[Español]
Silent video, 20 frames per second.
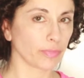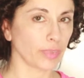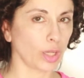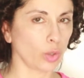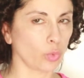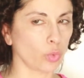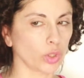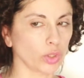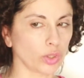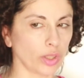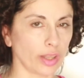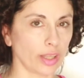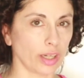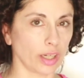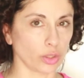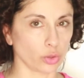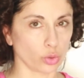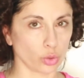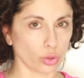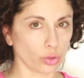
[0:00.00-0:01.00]
en cuanto a
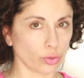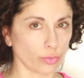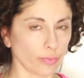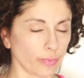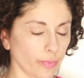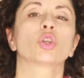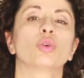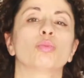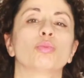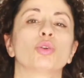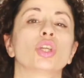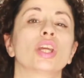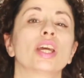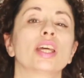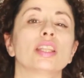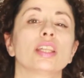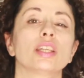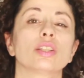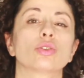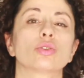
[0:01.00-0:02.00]
derechos? Como ya
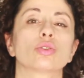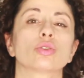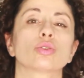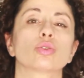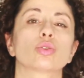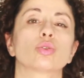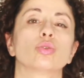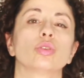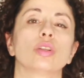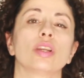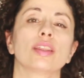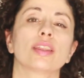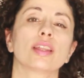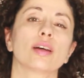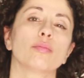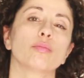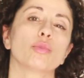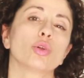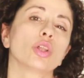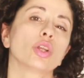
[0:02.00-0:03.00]
he dicho, se
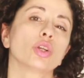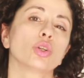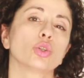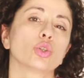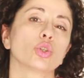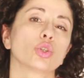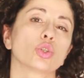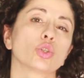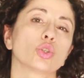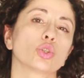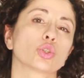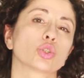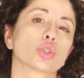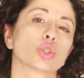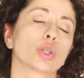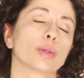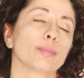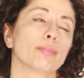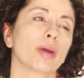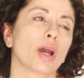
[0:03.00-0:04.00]
utilizan
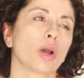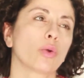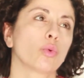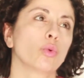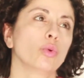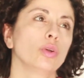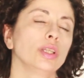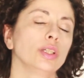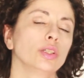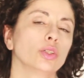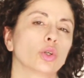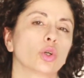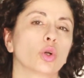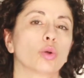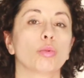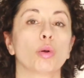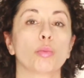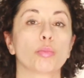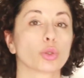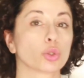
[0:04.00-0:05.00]
modelos masculinos
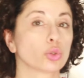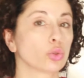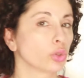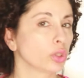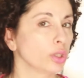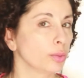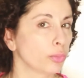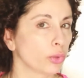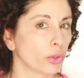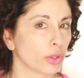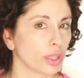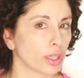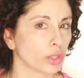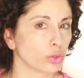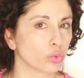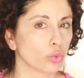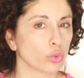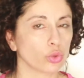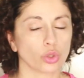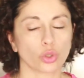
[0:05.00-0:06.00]
como prototipo de
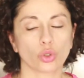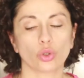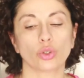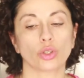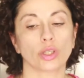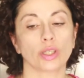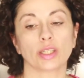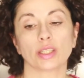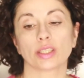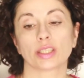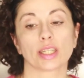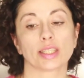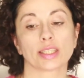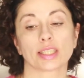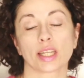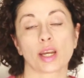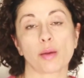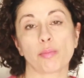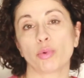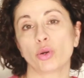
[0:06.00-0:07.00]
estudio y se
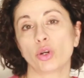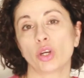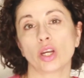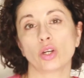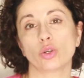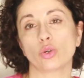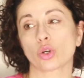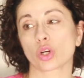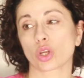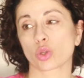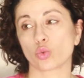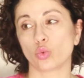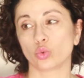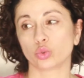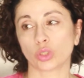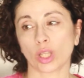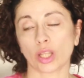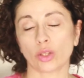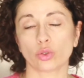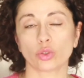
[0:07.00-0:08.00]
extrapolan los
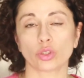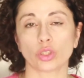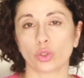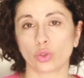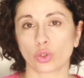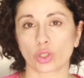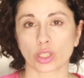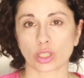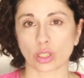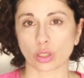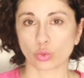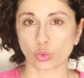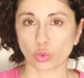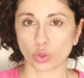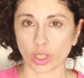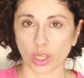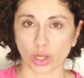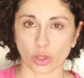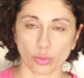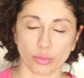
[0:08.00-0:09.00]
resultados de lo que se
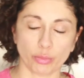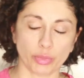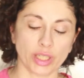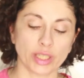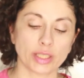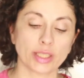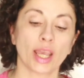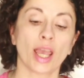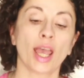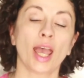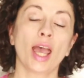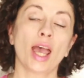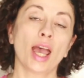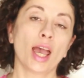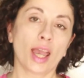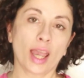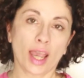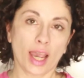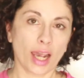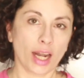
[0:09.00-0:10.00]
estudia en hombres
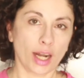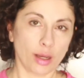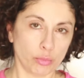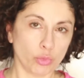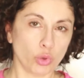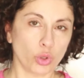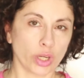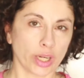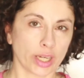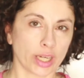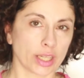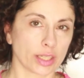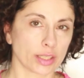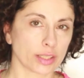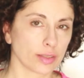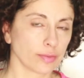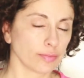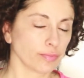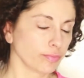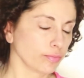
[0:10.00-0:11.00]
a las
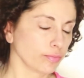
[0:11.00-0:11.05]
mujeres.